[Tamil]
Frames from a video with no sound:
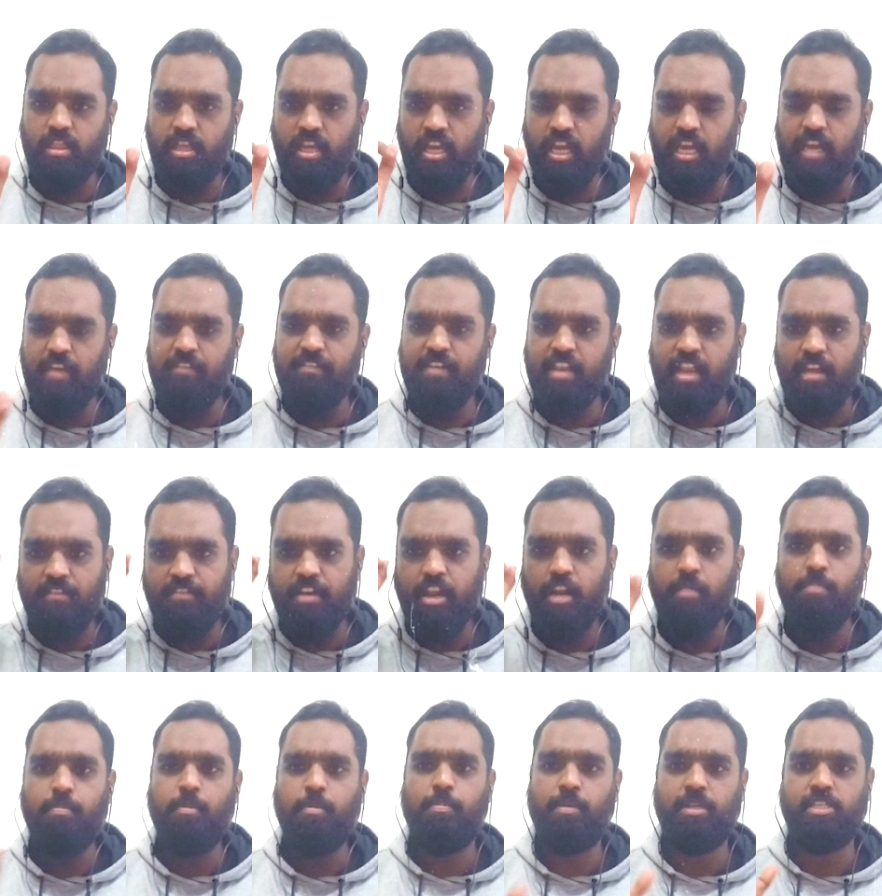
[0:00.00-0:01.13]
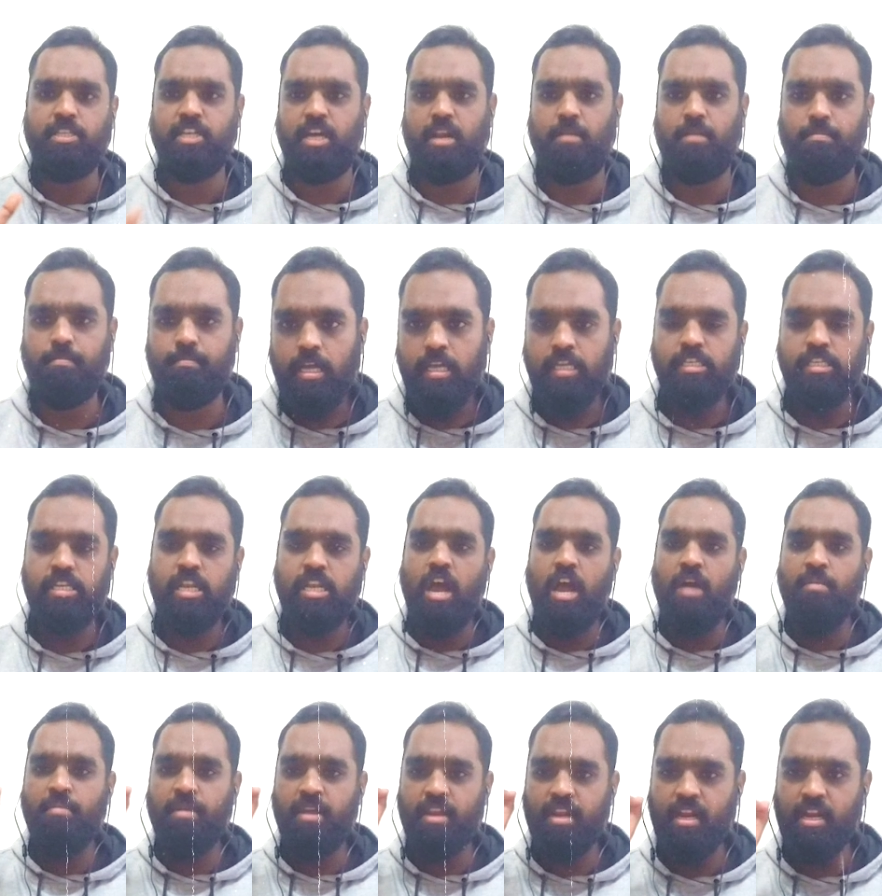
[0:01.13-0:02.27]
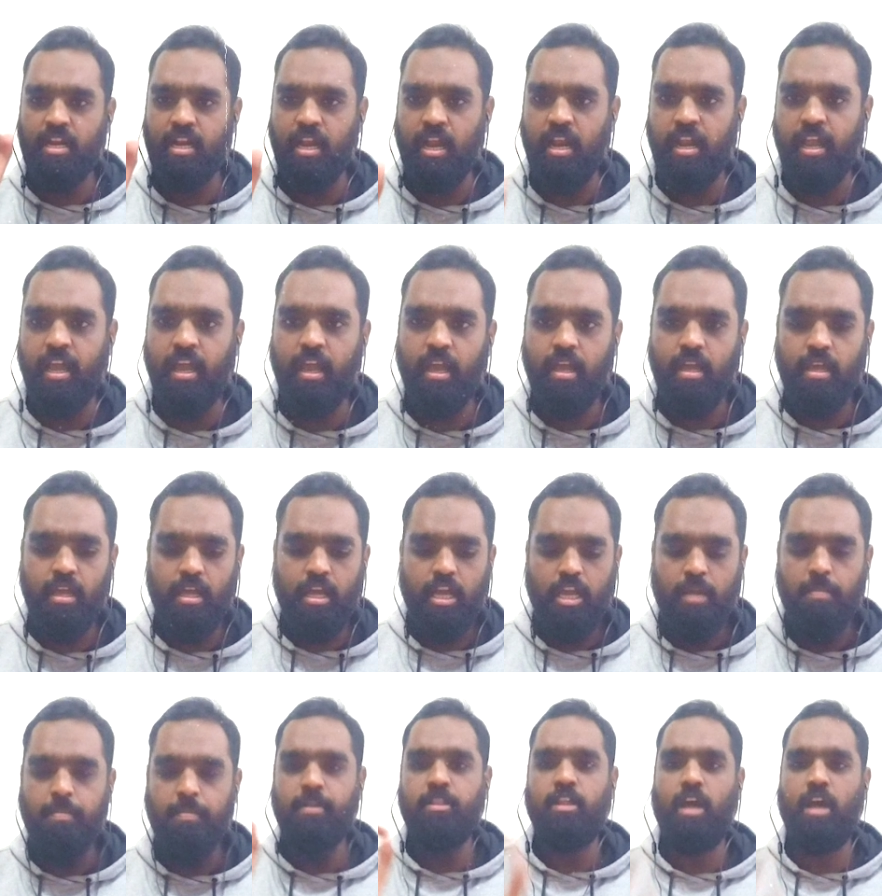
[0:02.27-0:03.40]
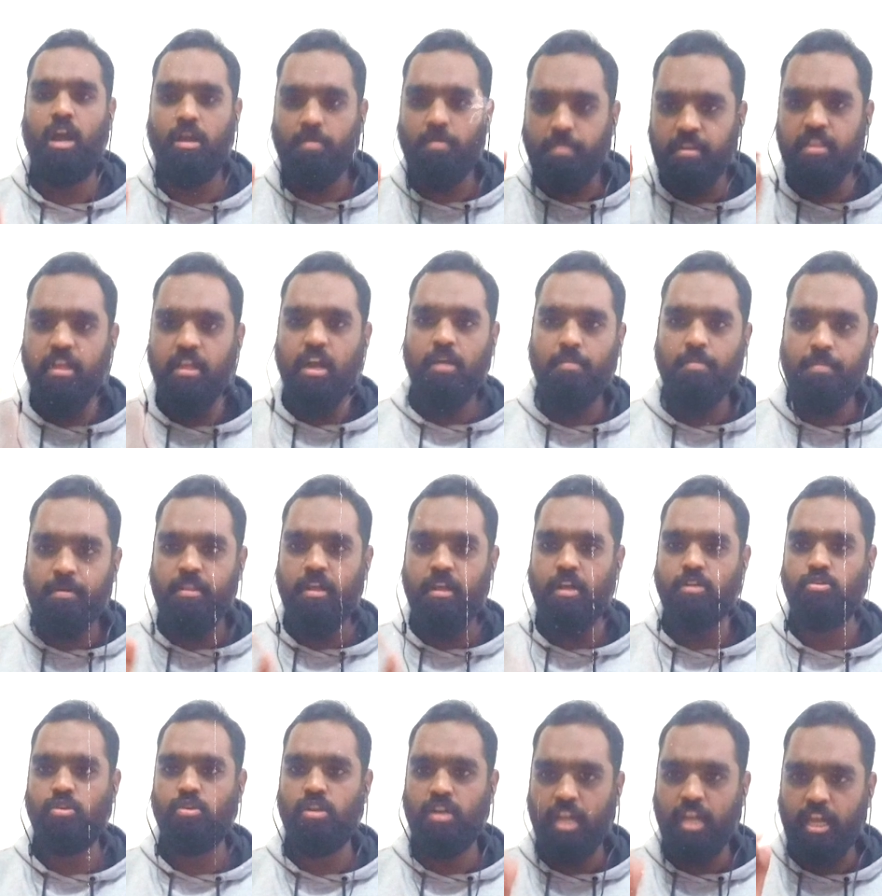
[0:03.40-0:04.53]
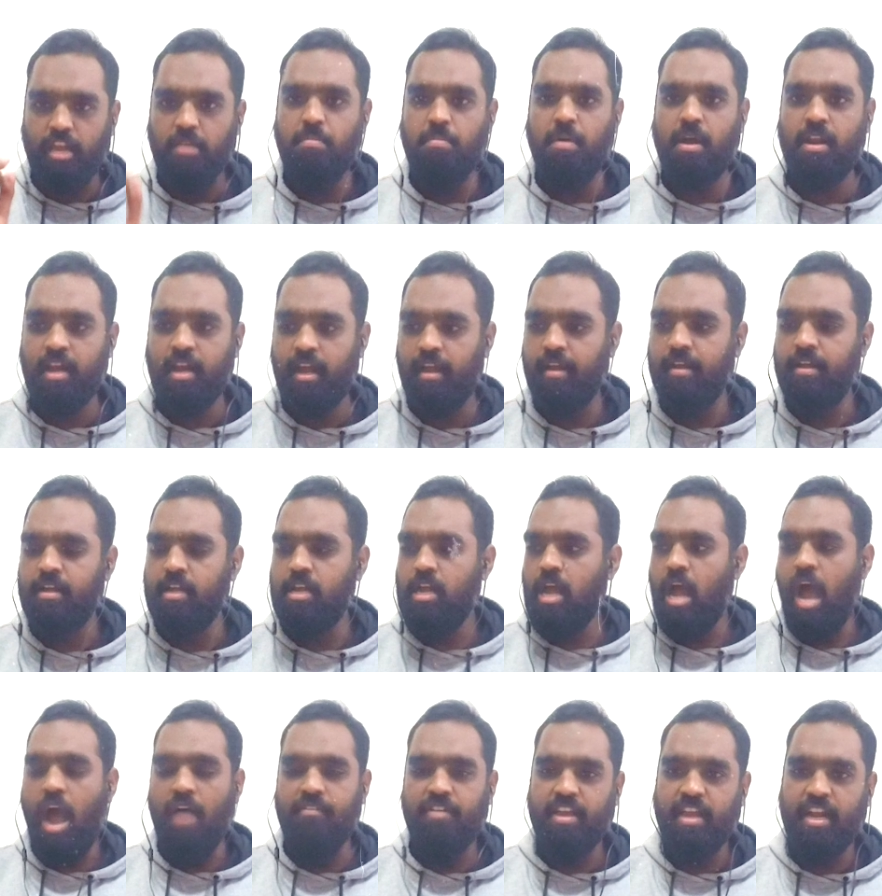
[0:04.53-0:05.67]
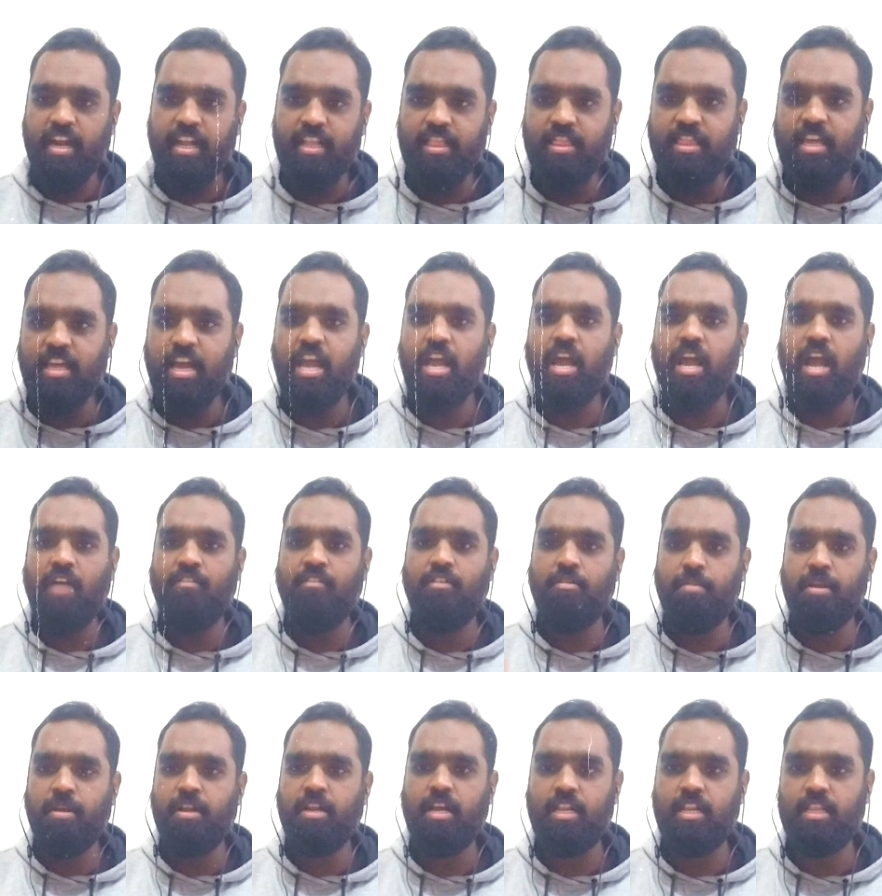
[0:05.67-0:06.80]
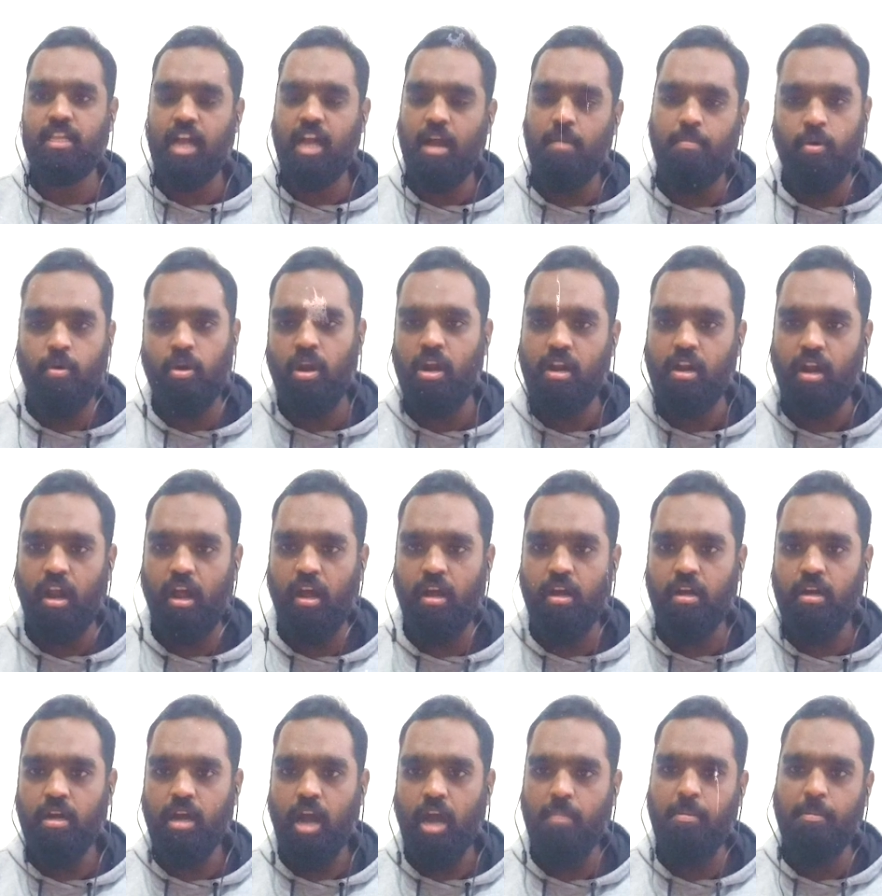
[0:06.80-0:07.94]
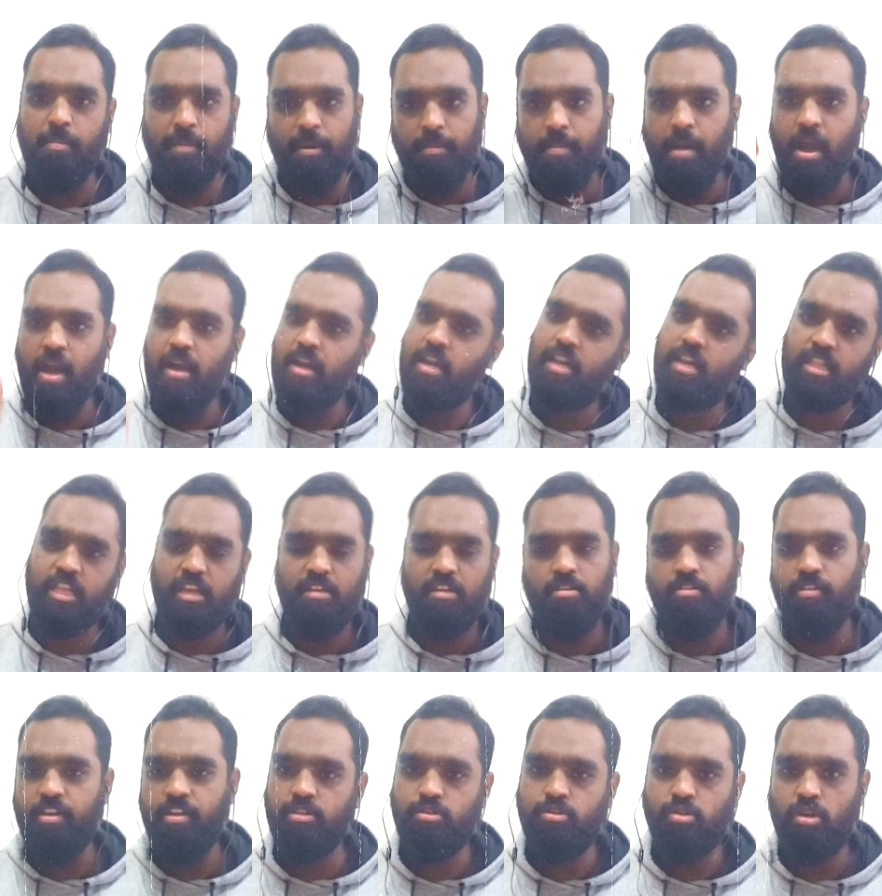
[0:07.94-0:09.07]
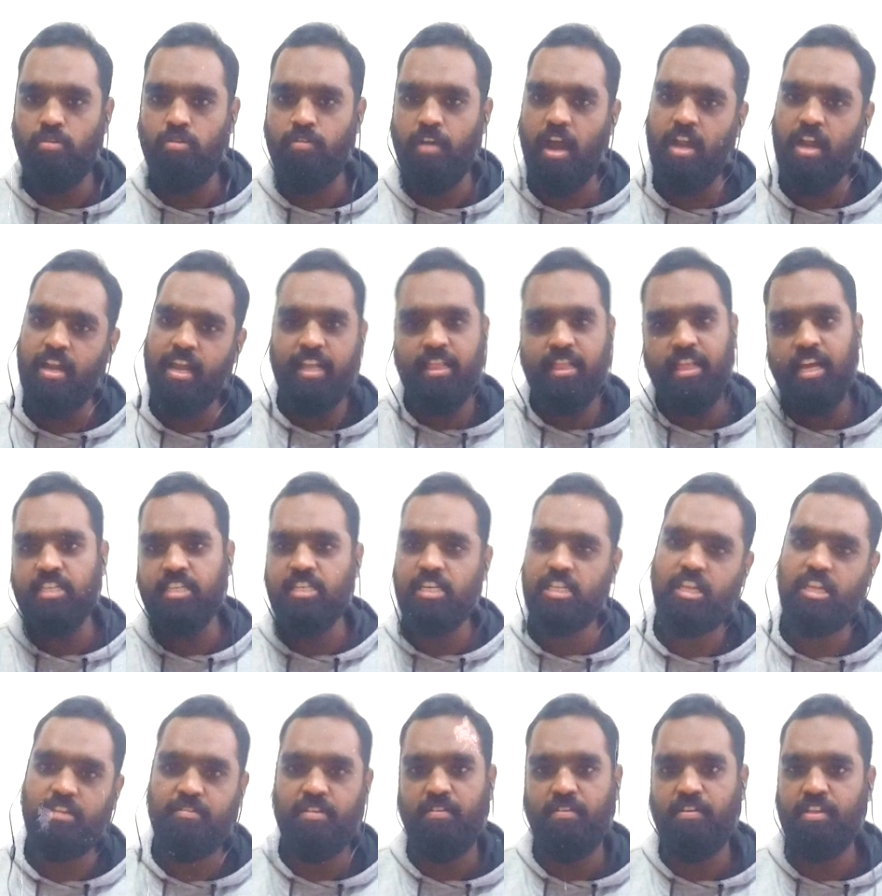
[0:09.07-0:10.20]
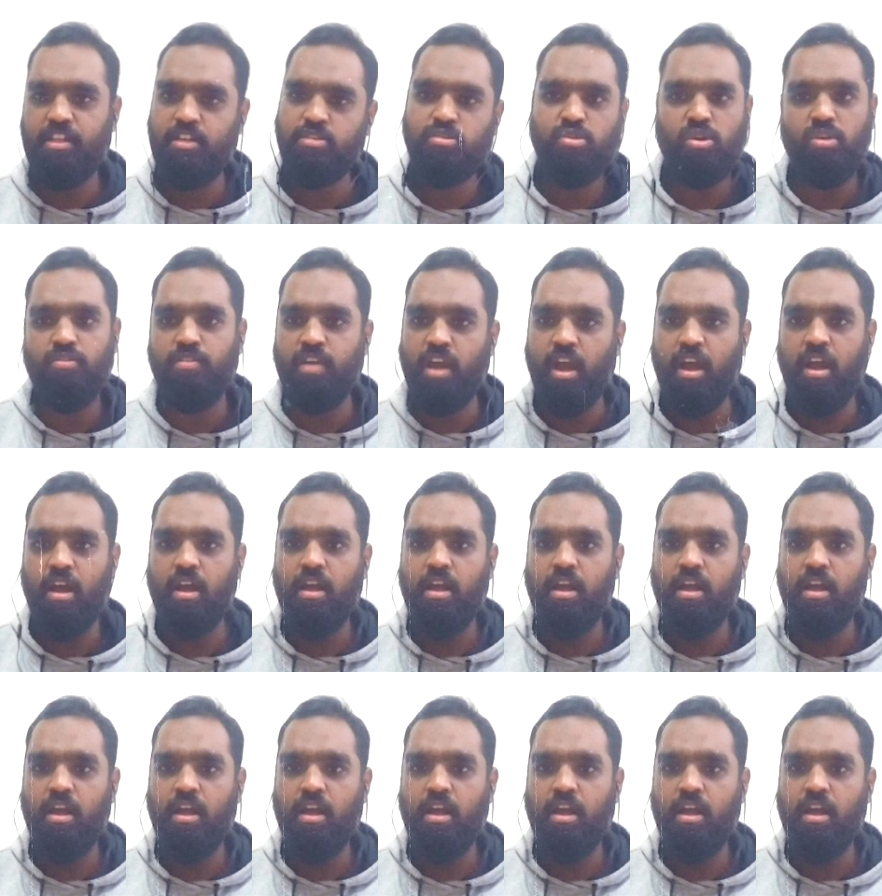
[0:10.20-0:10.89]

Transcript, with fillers: தீவிர வெறுப்பு பிரச்சாரம் இஸ்லாமியர்கள்னாலே இப்படிதான் இப்படிதான் இப்படிதான் சொல்லி இன்னைக்கும் பாருங்க அவன் இடத்த அவன் மீட்கிறதுக்காக போராடுறோம் அப்ப பிரபாகரன் தீவிரவாதின்னு சொல்லுவியா நேதாஜி தீவிரவாதின்னு சொல்லுவியா